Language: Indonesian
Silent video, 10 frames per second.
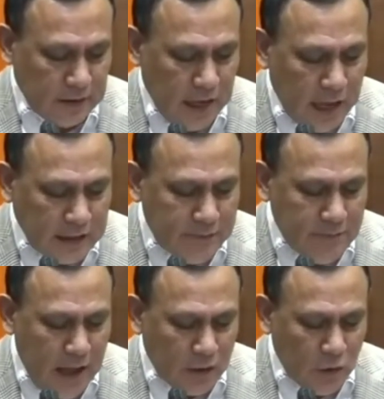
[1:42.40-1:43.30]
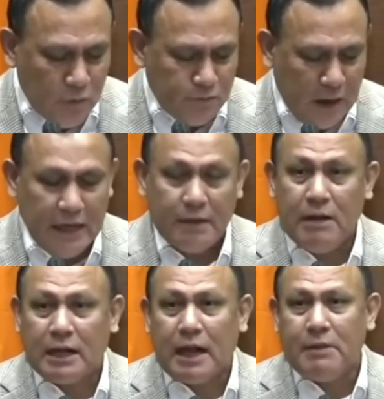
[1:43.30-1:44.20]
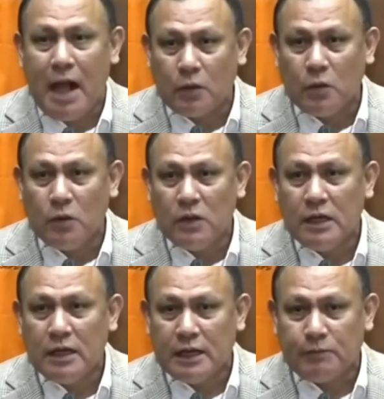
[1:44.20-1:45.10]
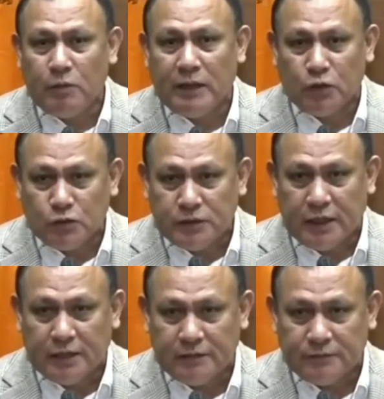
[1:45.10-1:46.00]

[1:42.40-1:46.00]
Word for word: Hakim Agung pada Mahkamah Agung Republik Indonesia.